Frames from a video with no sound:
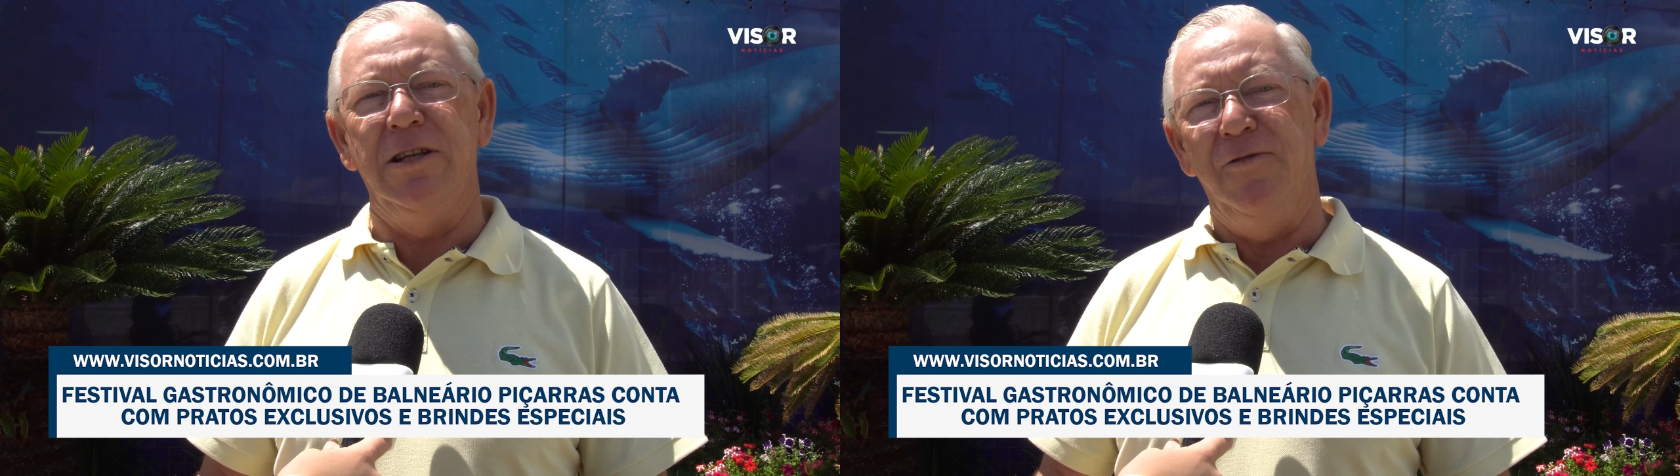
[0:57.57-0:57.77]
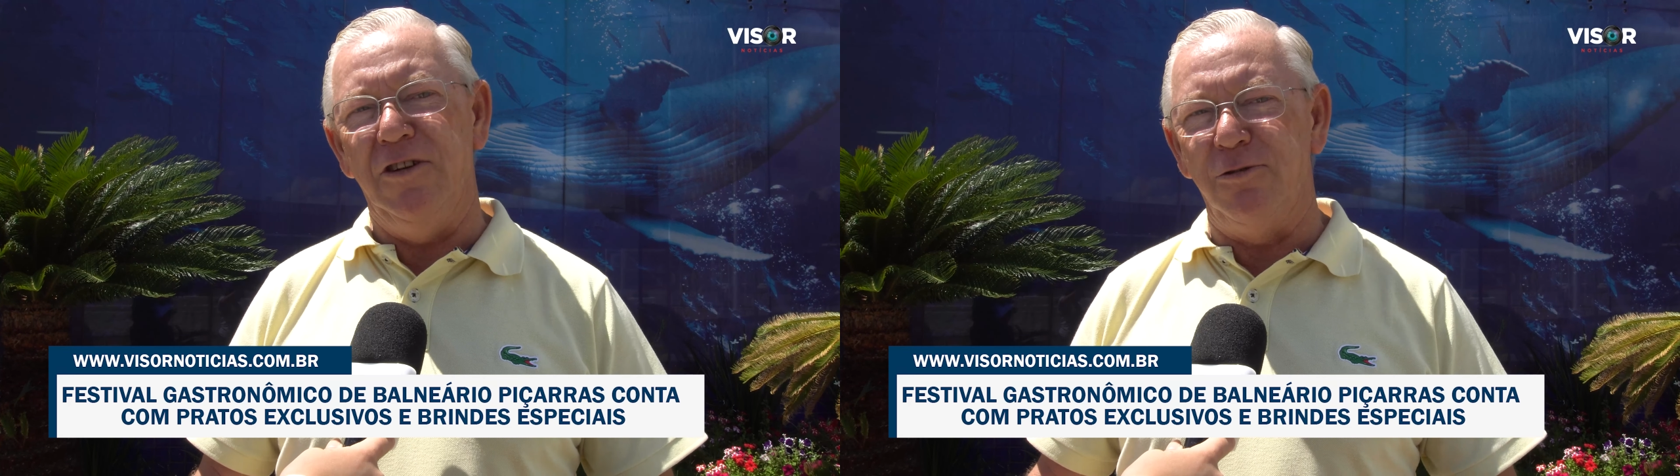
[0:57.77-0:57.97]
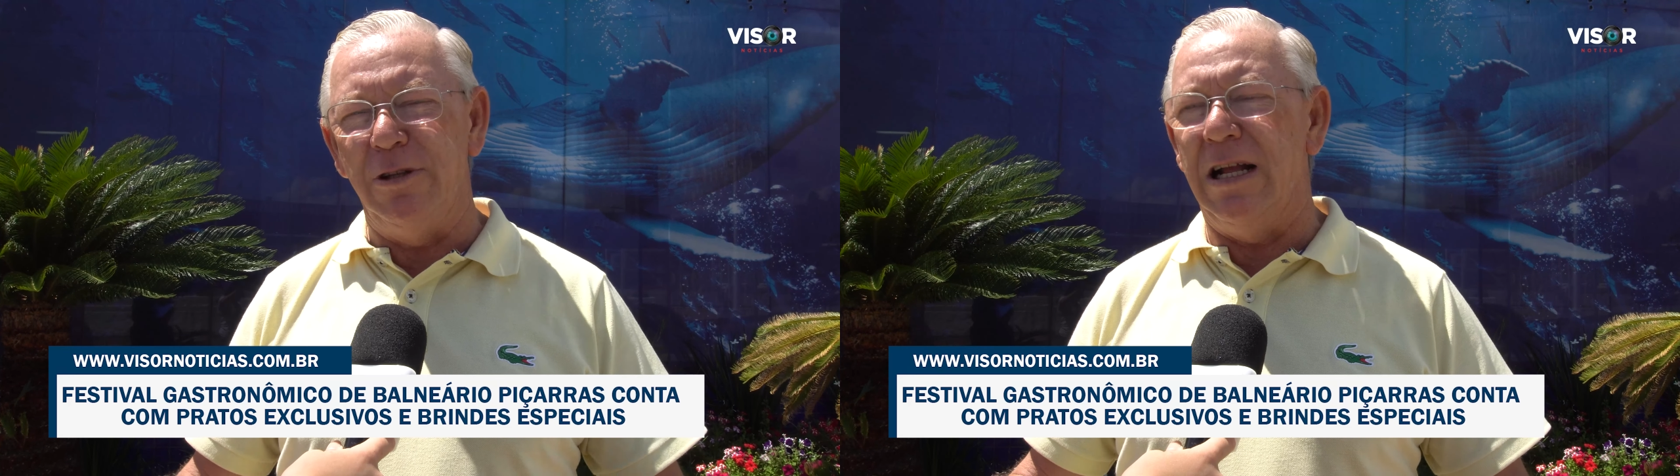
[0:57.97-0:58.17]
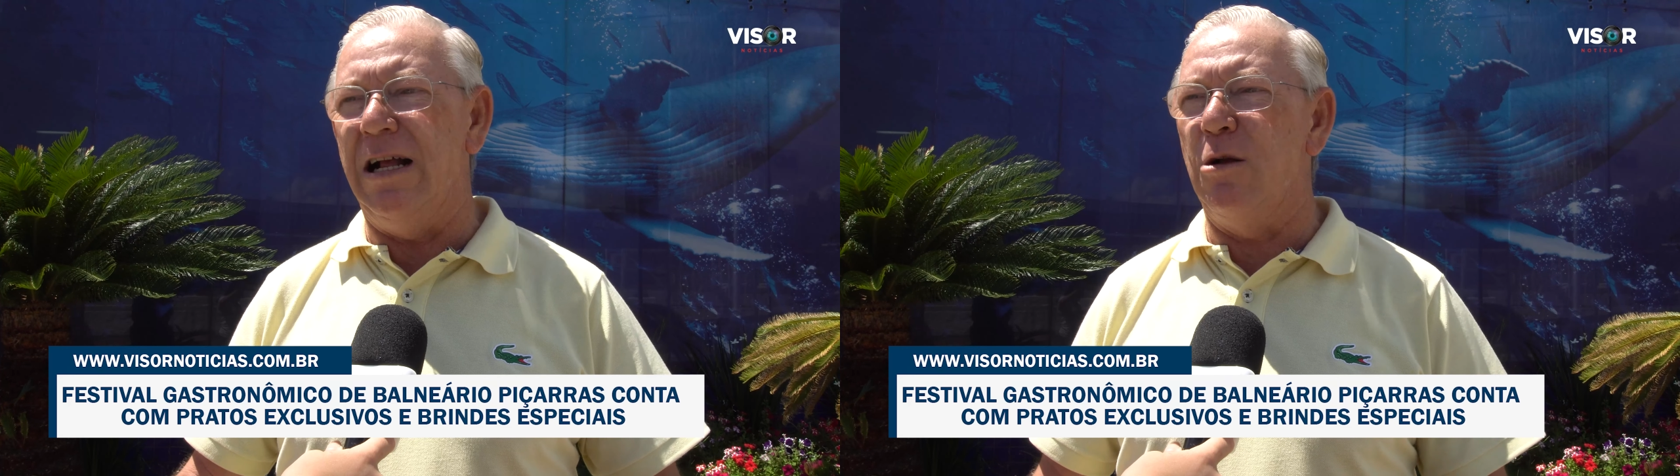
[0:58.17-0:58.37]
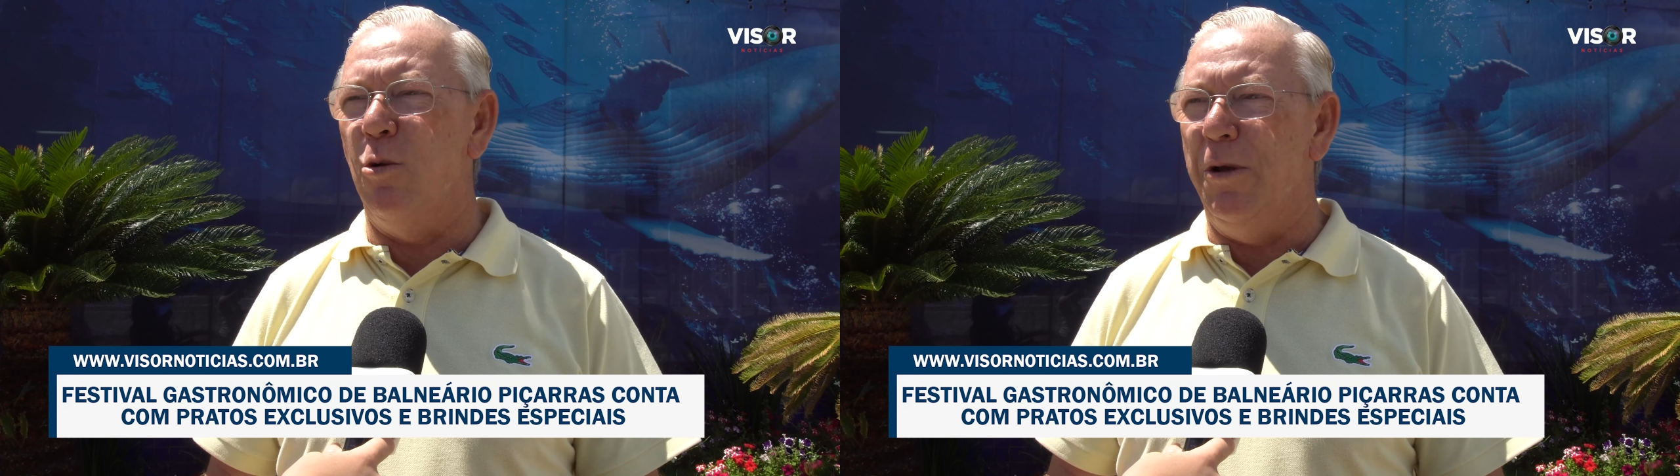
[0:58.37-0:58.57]
que fez toda
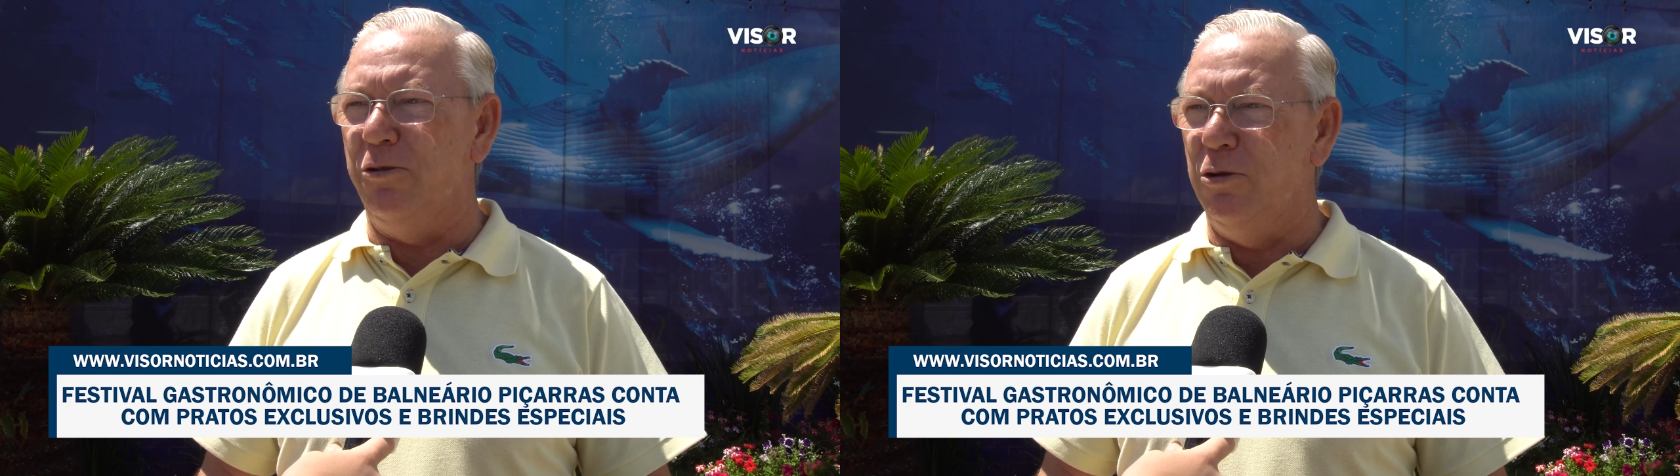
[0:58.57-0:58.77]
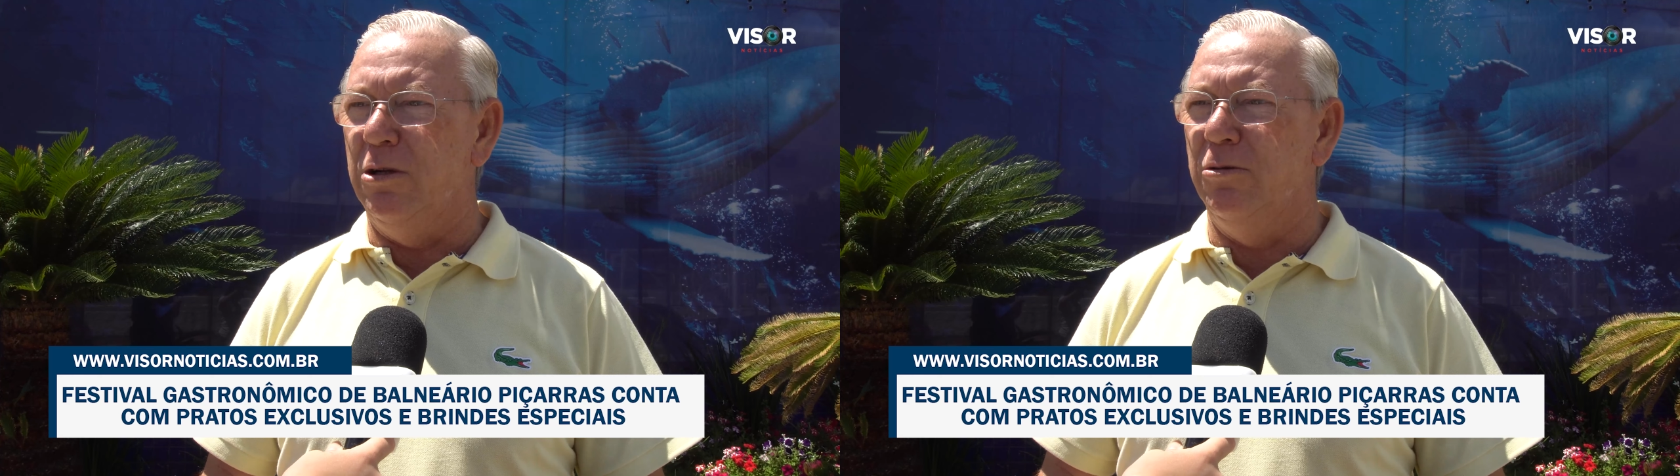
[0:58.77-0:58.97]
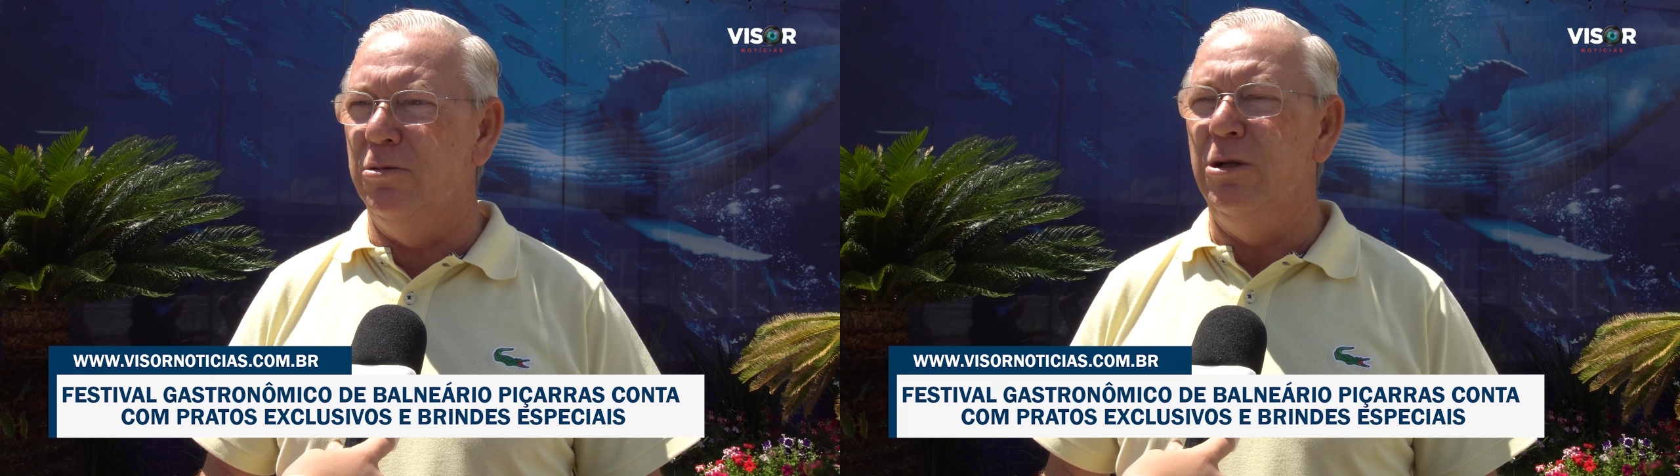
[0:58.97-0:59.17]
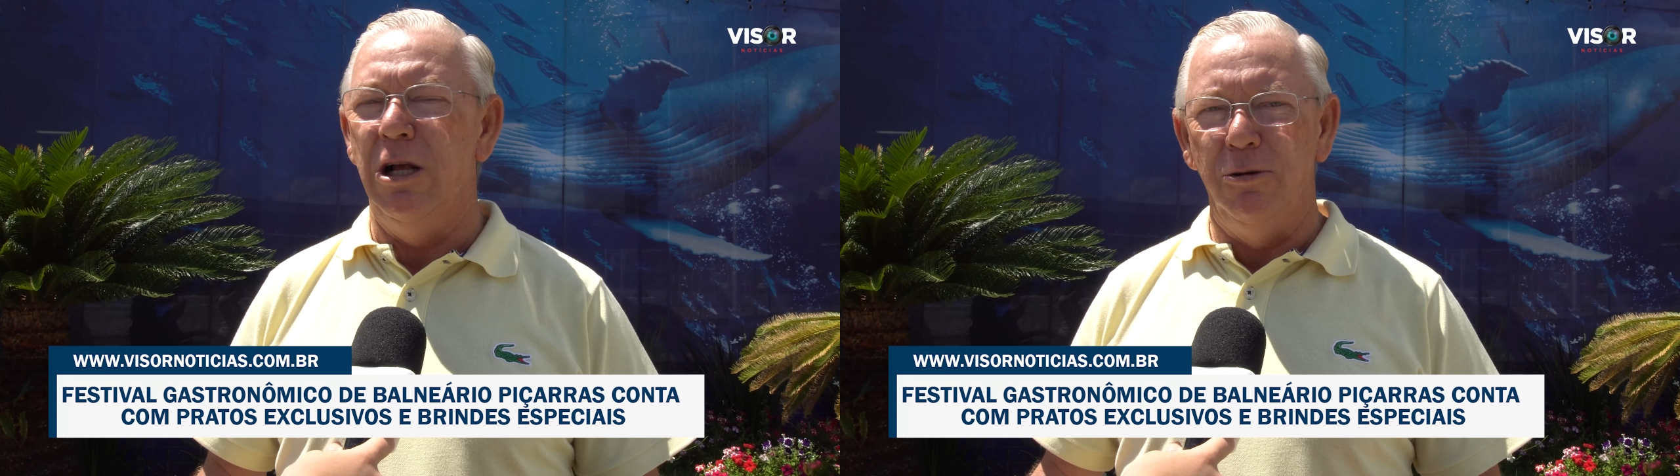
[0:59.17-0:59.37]
a cobertura do,